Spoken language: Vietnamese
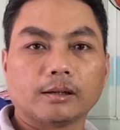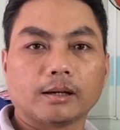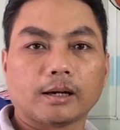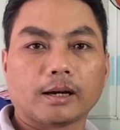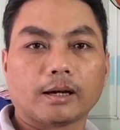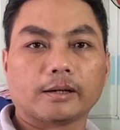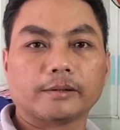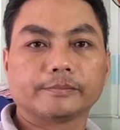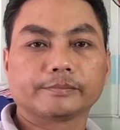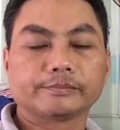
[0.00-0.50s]

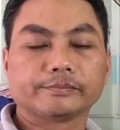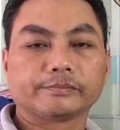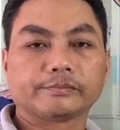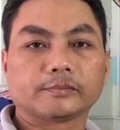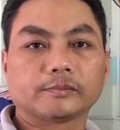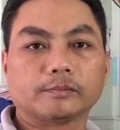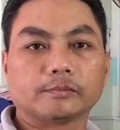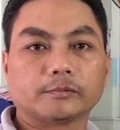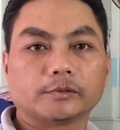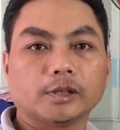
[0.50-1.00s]
à,
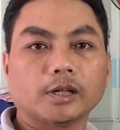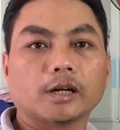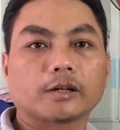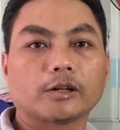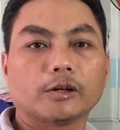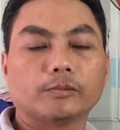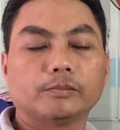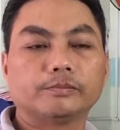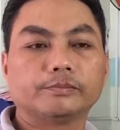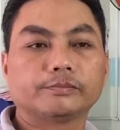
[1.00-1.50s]
rất là
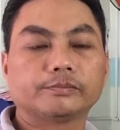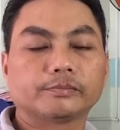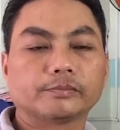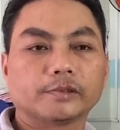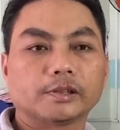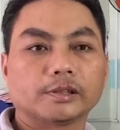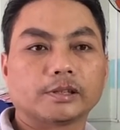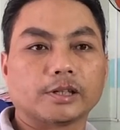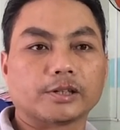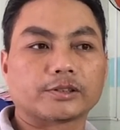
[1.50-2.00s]
rung
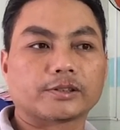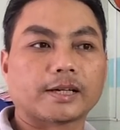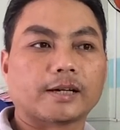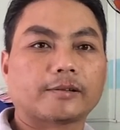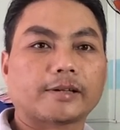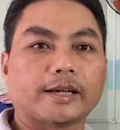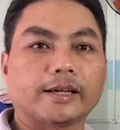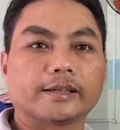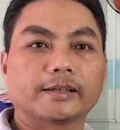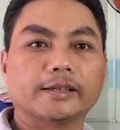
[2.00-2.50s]
rồi sau
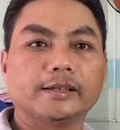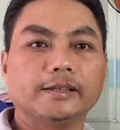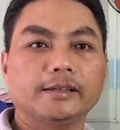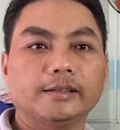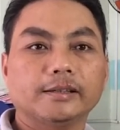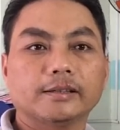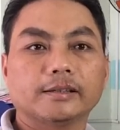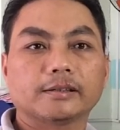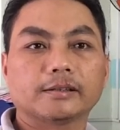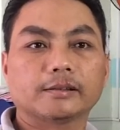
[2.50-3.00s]
này cái
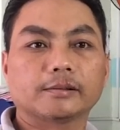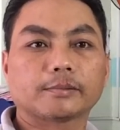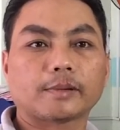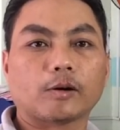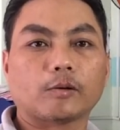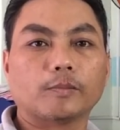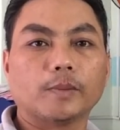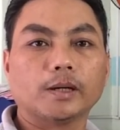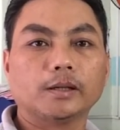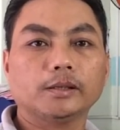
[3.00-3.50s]
ờ, đầu
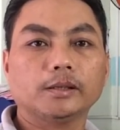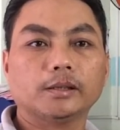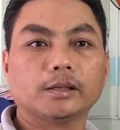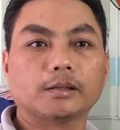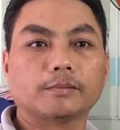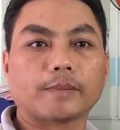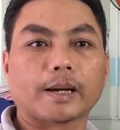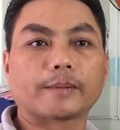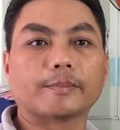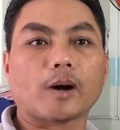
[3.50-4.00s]
mới ờ,
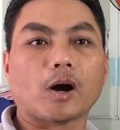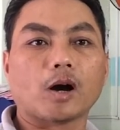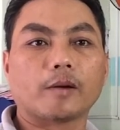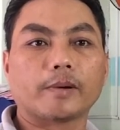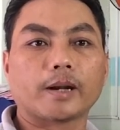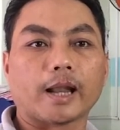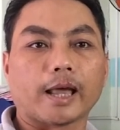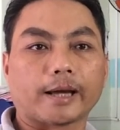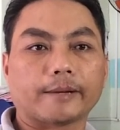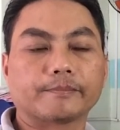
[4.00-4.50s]
bày mò
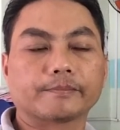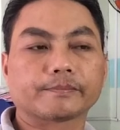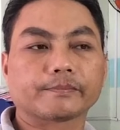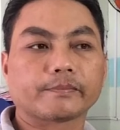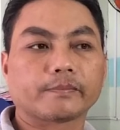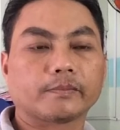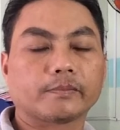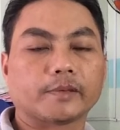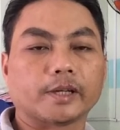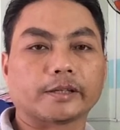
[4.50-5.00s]
mình làm
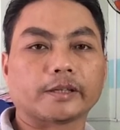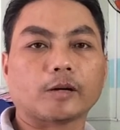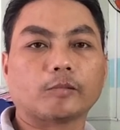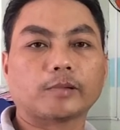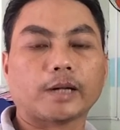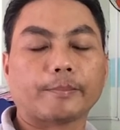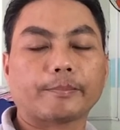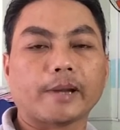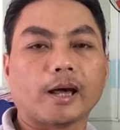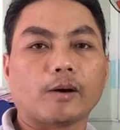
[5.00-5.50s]
thì trong
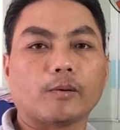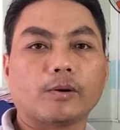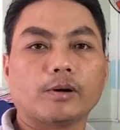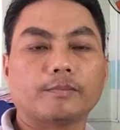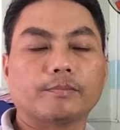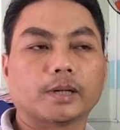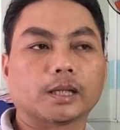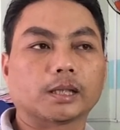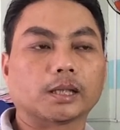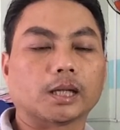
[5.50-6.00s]
năm đầu
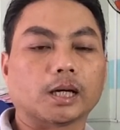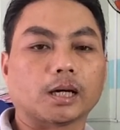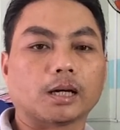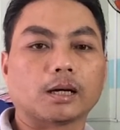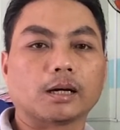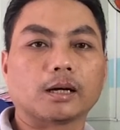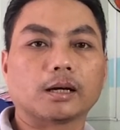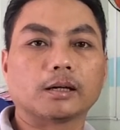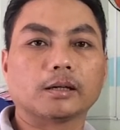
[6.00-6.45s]
mình à,